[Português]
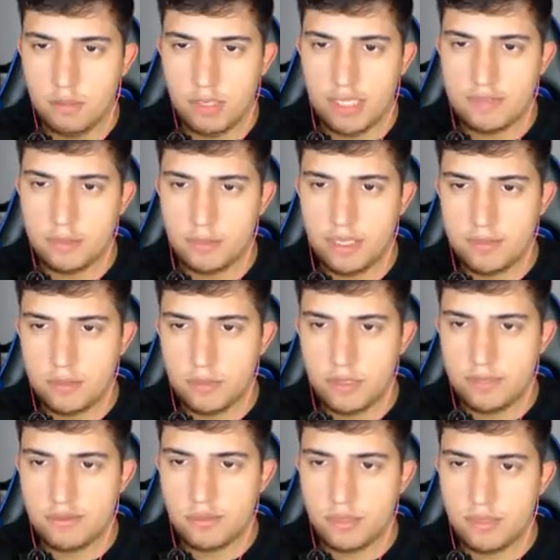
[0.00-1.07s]
Vamos lá, vamos lá, vamos
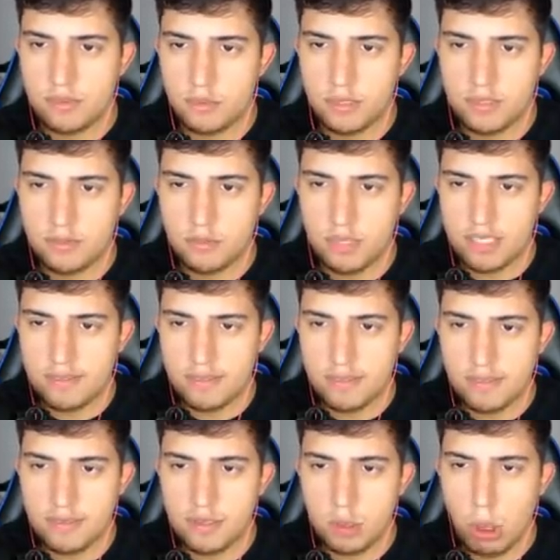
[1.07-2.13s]
lá, vamos lá, vamos lá,
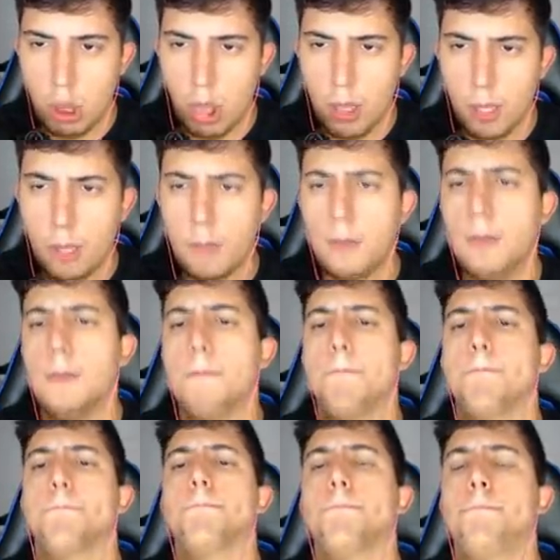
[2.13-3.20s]
vamos lá. Vai,
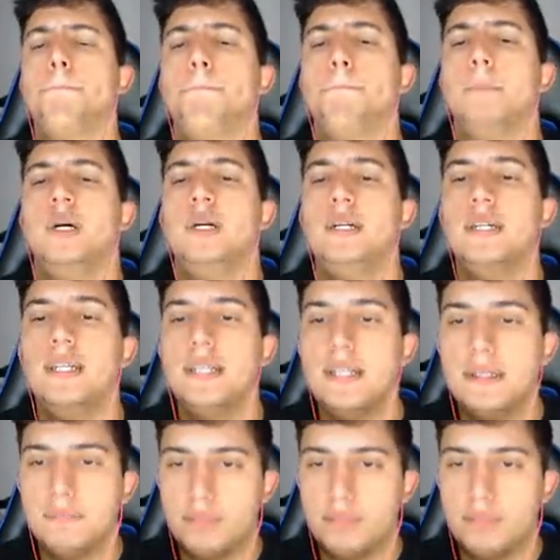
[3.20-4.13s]
vai, vai.